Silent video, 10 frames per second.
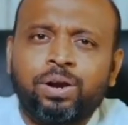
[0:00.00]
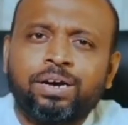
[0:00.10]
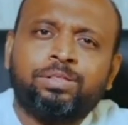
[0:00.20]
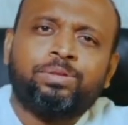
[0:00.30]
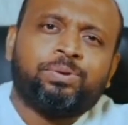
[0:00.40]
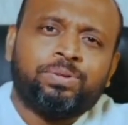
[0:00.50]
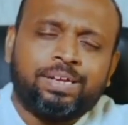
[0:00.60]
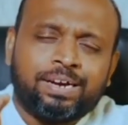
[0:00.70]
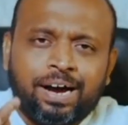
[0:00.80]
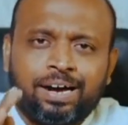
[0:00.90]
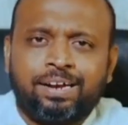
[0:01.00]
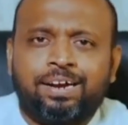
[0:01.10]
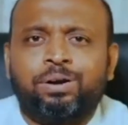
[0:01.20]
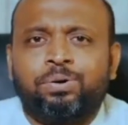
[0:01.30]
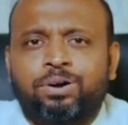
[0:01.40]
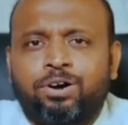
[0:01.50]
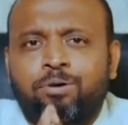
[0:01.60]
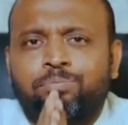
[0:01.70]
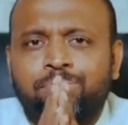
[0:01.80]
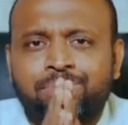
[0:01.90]
உலகத்துக்கு ஒத்த காரியங்களோடு
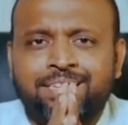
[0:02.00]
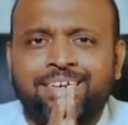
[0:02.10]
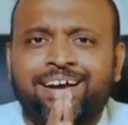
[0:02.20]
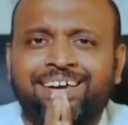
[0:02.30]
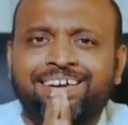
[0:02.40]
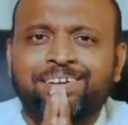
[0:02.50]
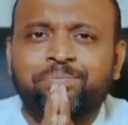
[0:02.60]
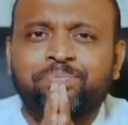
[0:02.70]
காம்ப்ரமைஸ் ஆகி